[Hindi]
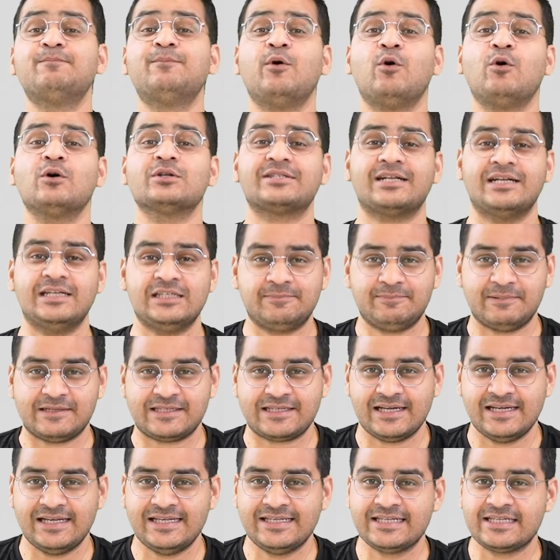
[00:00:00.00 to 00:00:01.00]
बहुत सारी
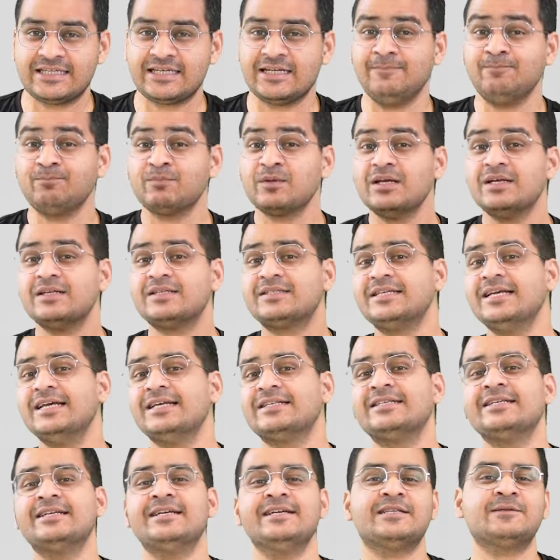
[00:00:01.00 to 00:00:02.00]
स्पेशलाइजेशन सी
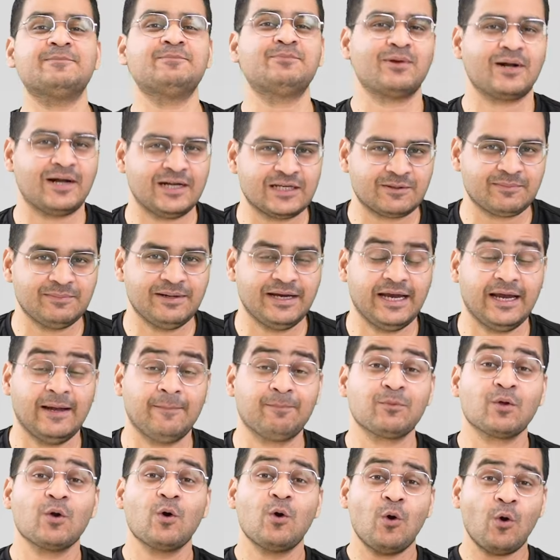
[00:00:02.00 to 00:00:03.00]
e के इस ब्रांच में है
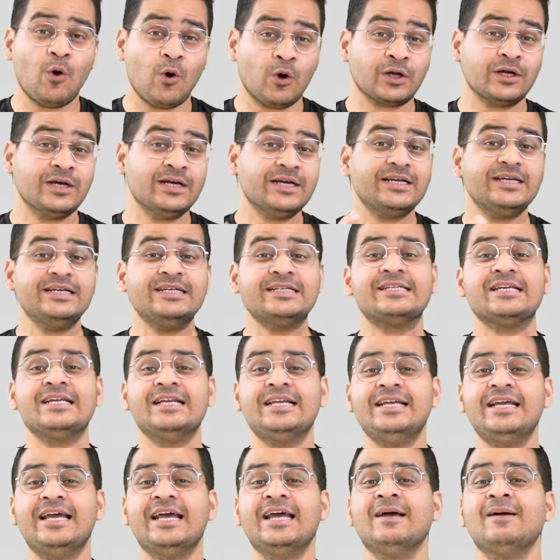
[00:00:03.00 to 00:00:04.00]
और
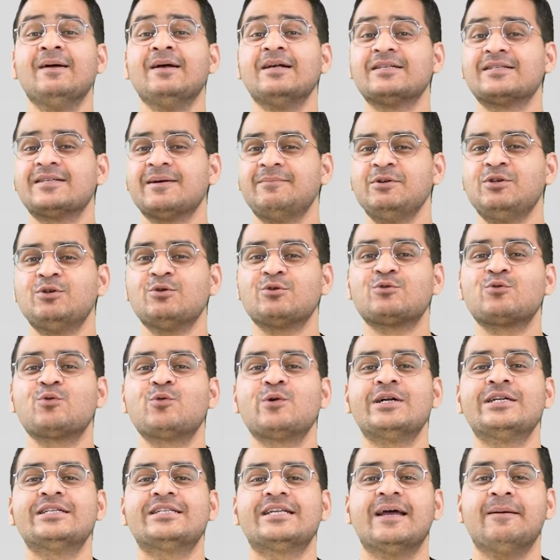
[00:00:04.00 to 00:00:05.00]
इसीलिए सभी जो
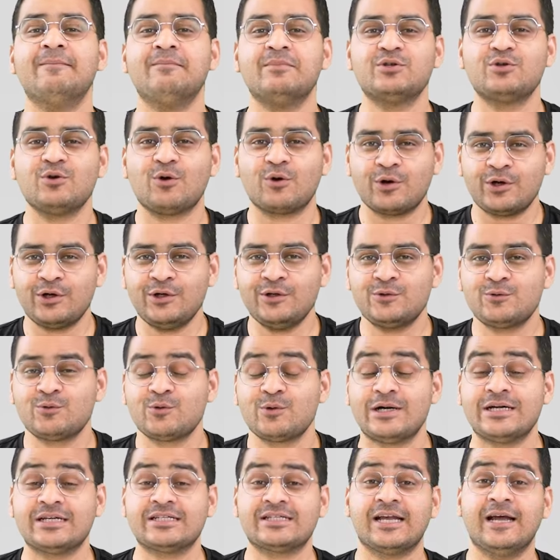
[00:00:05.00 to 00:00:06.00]
स्टूडेंट्स हैं मेजोरिटी
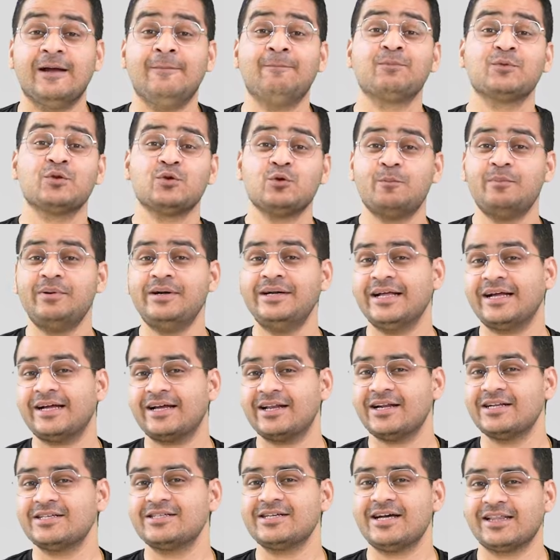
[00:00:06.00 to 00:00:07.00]
स्टूडेंट्स हैं जो बीटेक
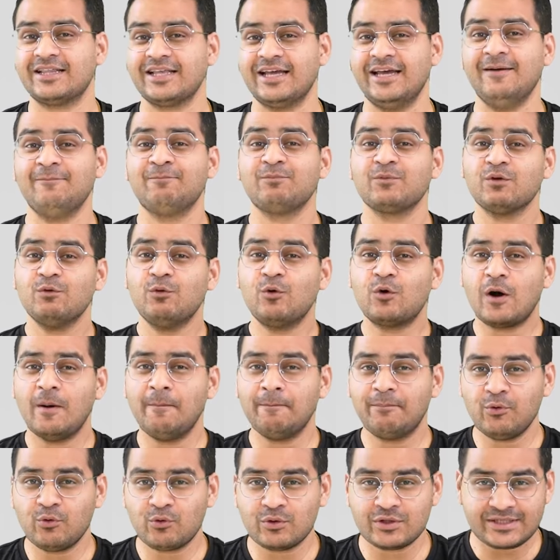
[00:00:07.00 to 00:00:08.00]
करना चाहते हैं वो
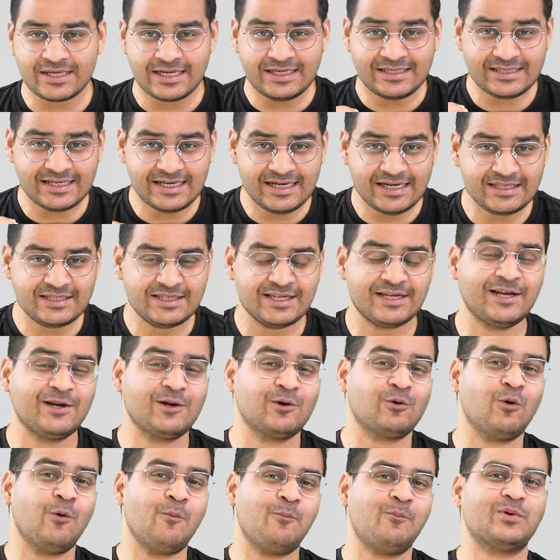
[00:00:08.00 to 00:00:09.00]
कंप्यूटर साइंस
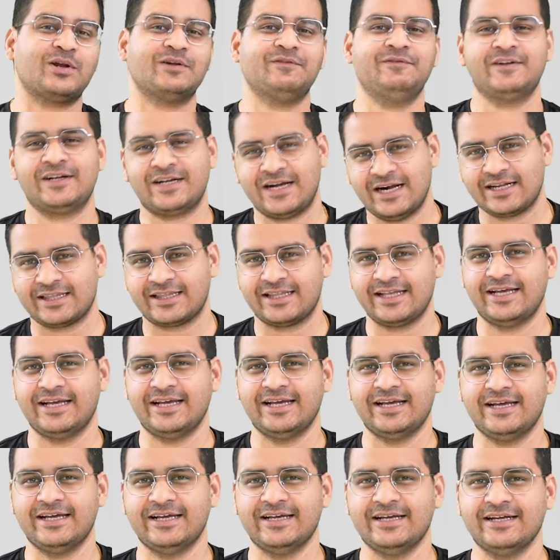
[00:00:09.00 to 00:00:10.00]
इंजीनियरिंग को प्रेफर करते
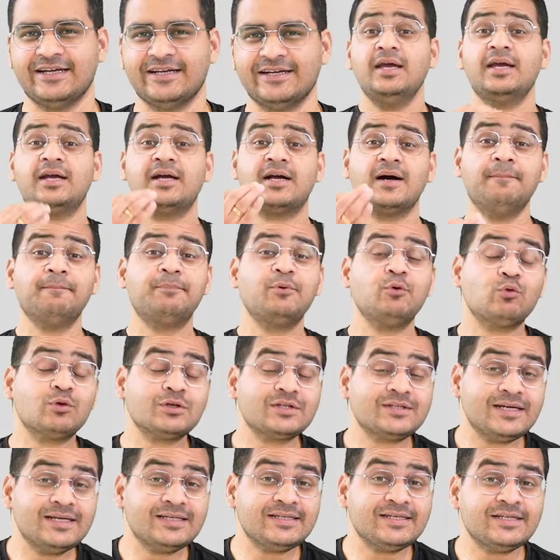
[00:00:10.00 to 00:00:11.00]
हैं एक कंप्यूटर
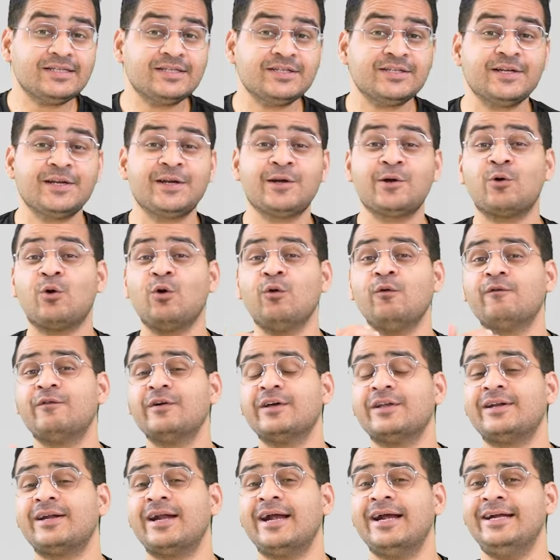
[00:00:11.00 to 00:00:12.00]
साइंस इंजीनियरिंग को
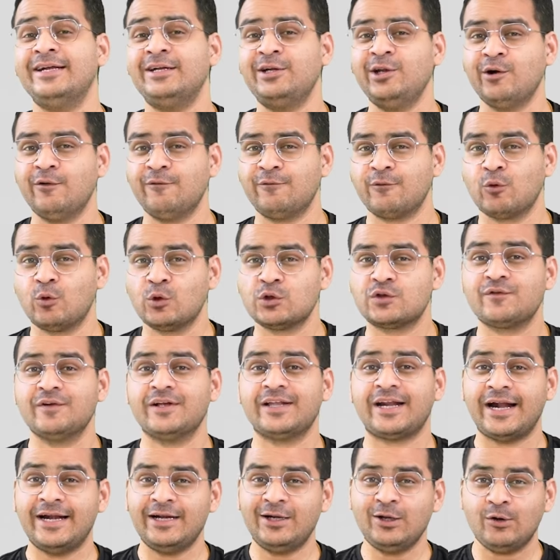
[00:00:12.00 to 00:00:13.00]
वेराइटी ऑफ रोल्स
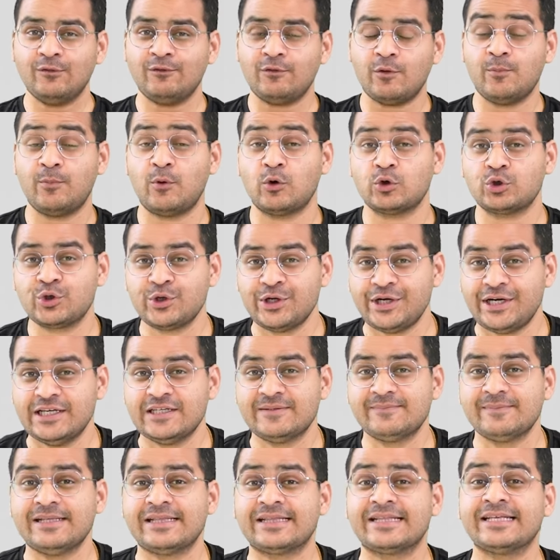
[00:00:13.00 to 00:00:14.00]
वेराइटी ऑफ
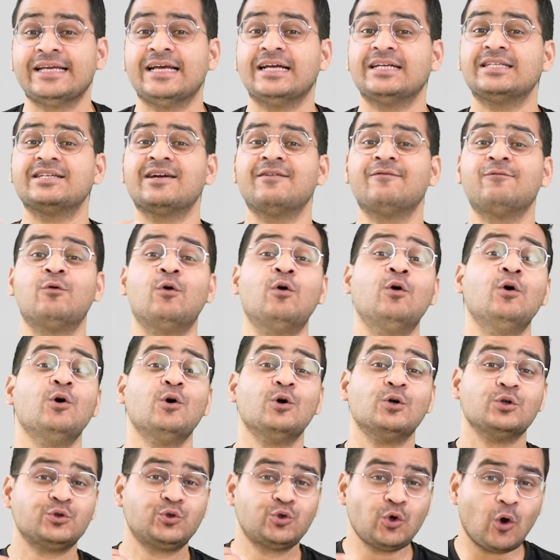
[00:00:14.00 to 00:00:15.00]
अपॉर्चुनिटीज मिलती हैं जब वो
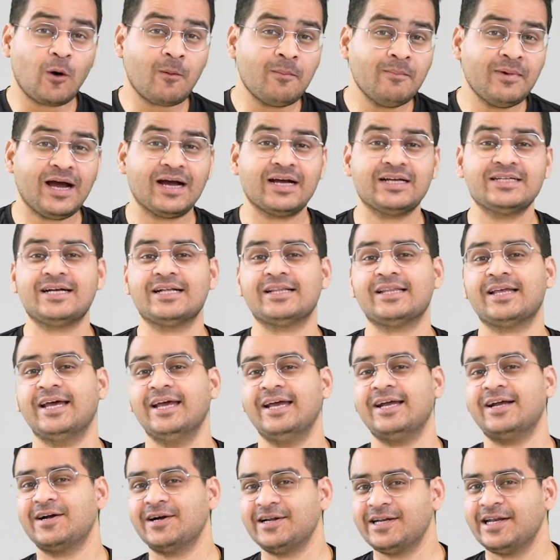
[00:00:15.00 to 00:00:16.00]
जॉब में आगे जाता
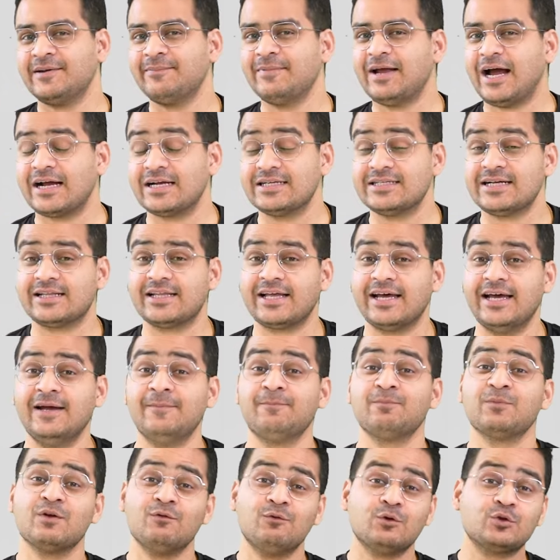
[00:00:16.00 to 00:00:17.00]
है करियर में आगे जाता
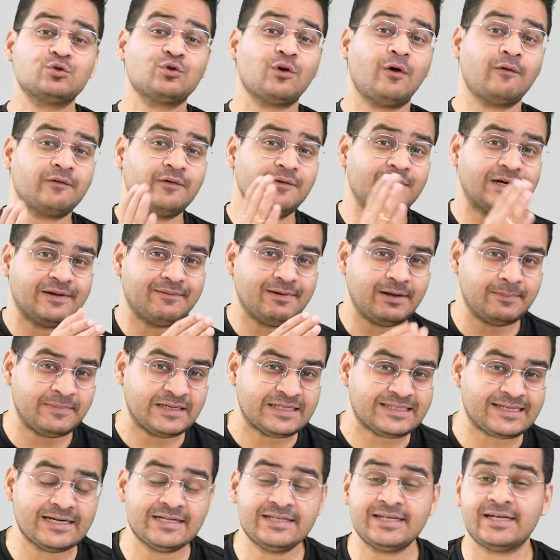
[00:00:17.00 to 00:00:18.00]
है वो सॉफ्टवेयर
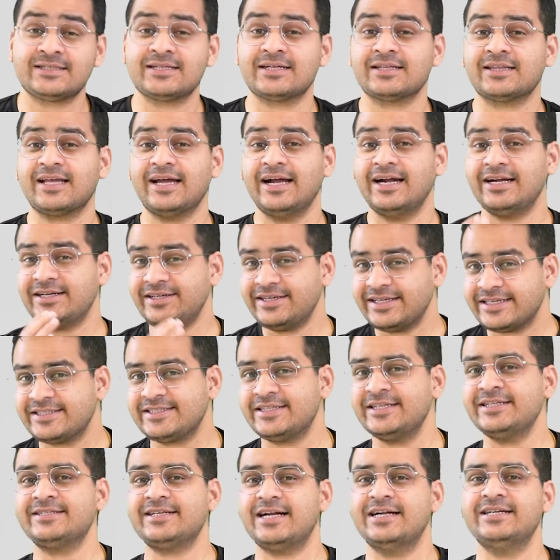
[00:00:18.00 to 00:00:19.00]
डेवलपमेंट साइड जा सकता है
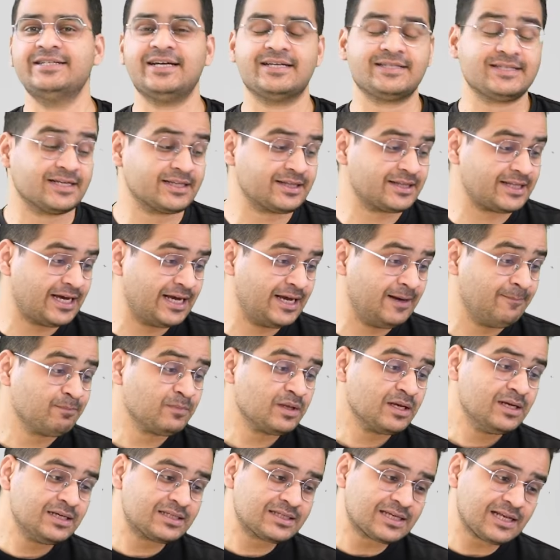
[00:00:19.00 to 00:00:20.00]
टेस्टिंग साइड जा सकता है
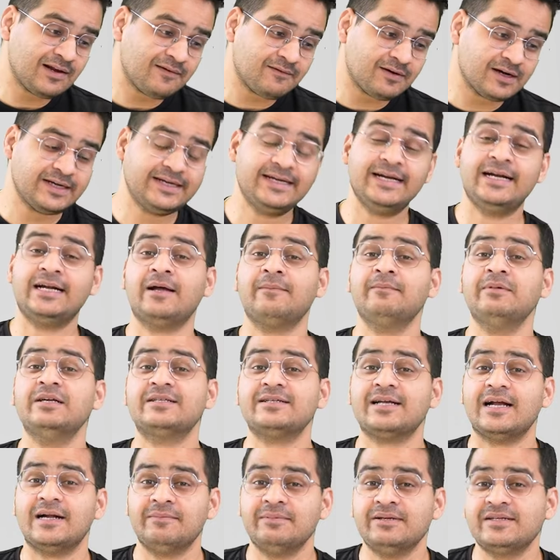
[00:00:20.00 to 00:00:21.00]
इसके अलावा
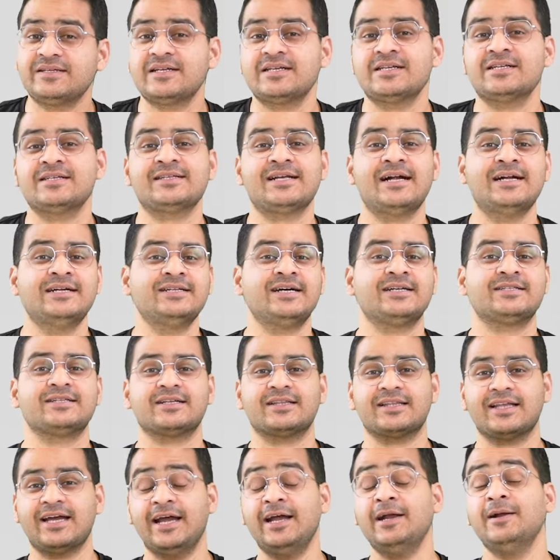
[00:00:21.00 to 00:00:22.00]
डेटाबेस एडमिनिस्ट्रेशन साइड जा
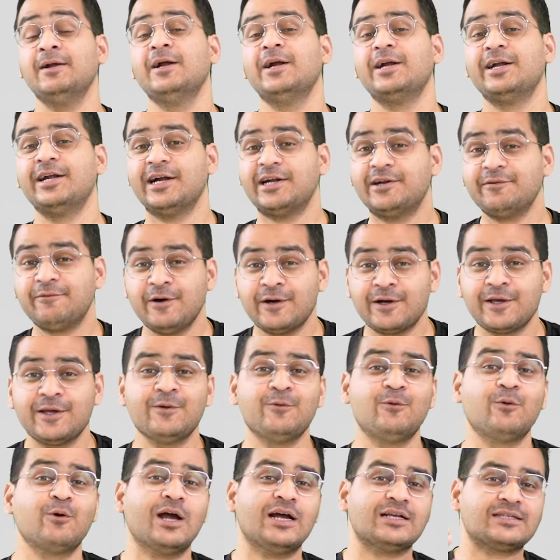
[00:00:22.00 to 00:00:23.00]
सकता है नेटवर्किंग
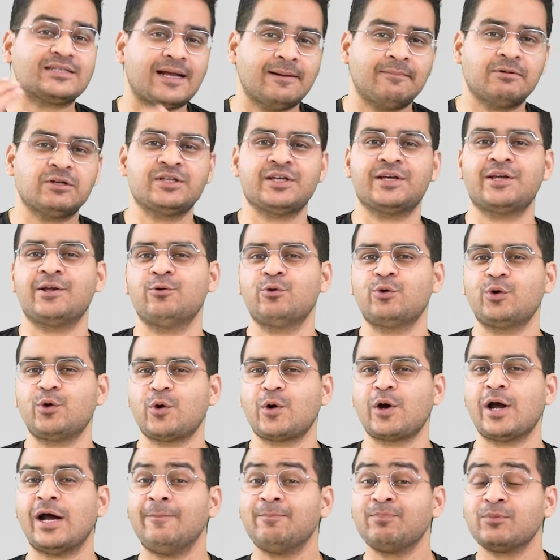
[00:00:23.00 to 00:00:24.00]
हो गया साइबर सिक्योरिटी
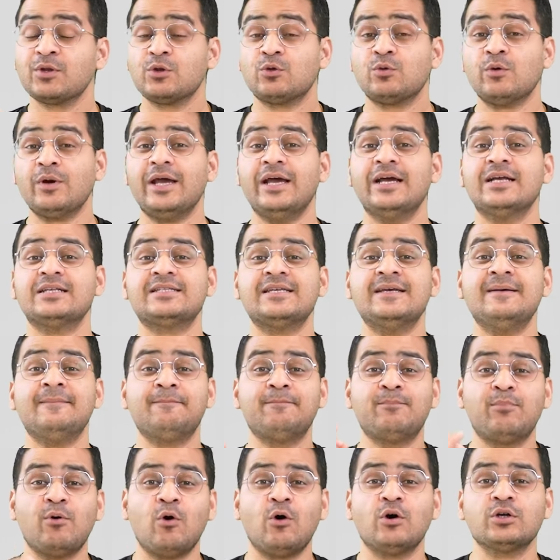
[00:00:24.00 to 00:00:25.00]
हो गया तो ऐसे
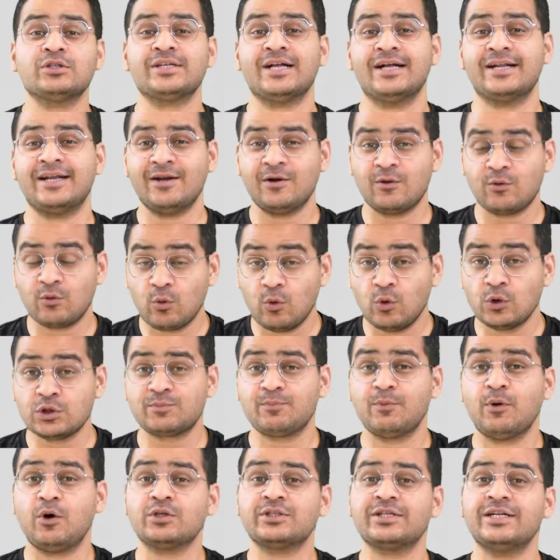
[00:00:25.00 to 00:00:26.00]
बहुत सारे रोल्स
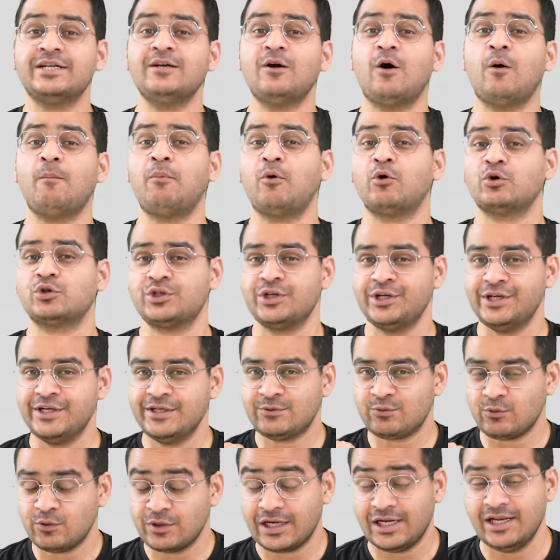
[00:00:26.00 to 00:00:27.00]
बहुत सारी
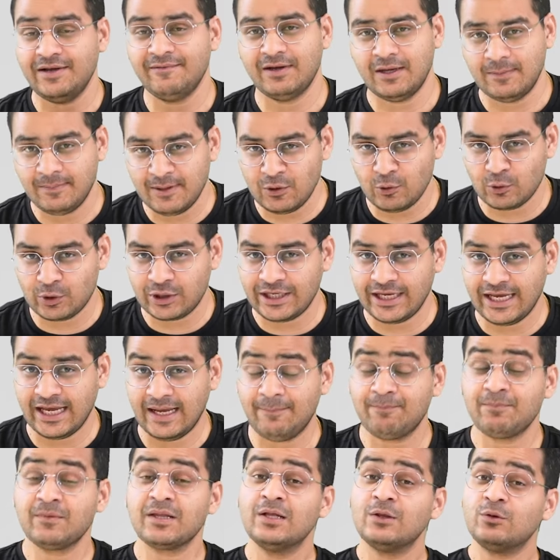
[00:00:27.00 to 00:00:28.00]
अपॉर्चुनिटीज उनके लिए अवेलेबल होती
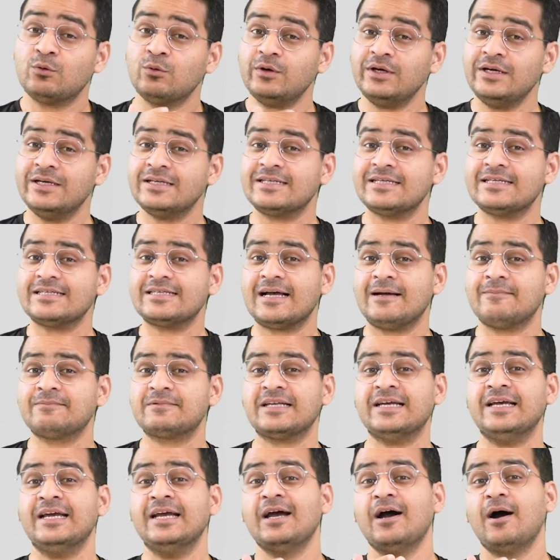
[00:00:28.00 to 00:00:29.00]
हैं तो इस हिसाब
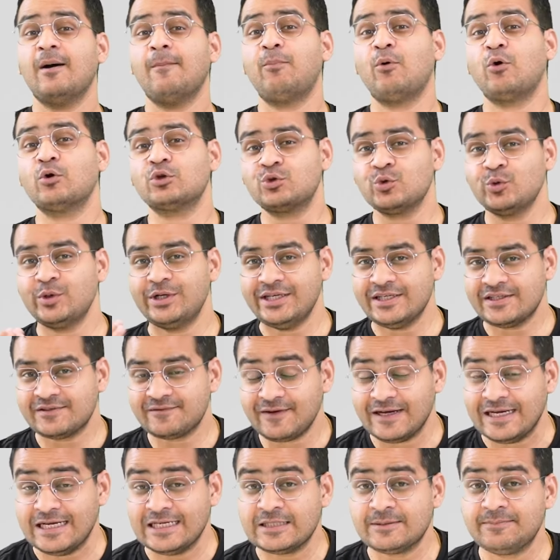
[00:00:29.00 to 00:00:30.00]
से अपॉर्चुनिटीज
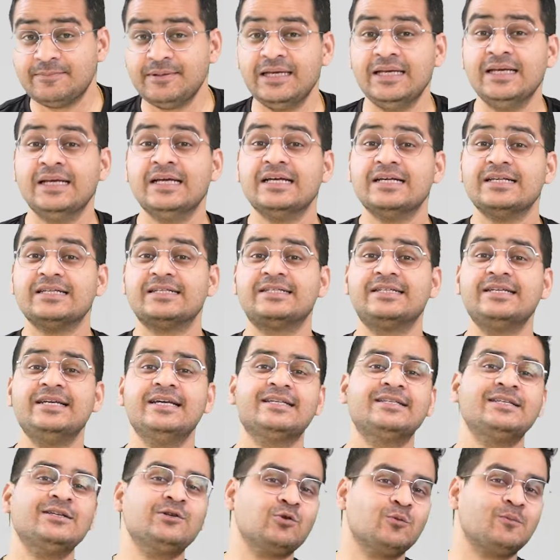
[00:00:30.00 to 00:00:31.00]
वाइज भी सी
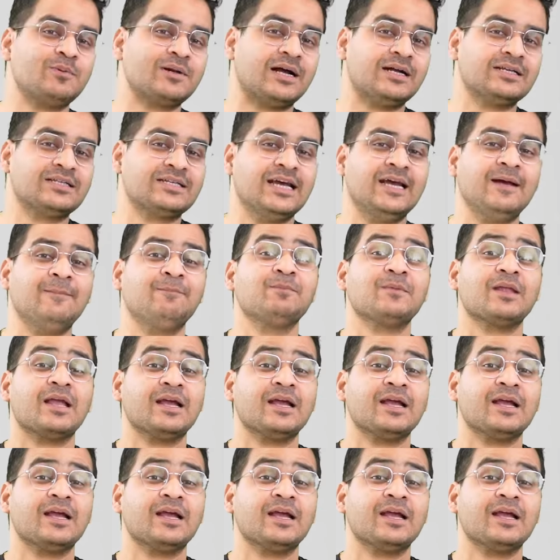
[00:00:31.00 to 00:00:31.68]
e जो ब्रांच है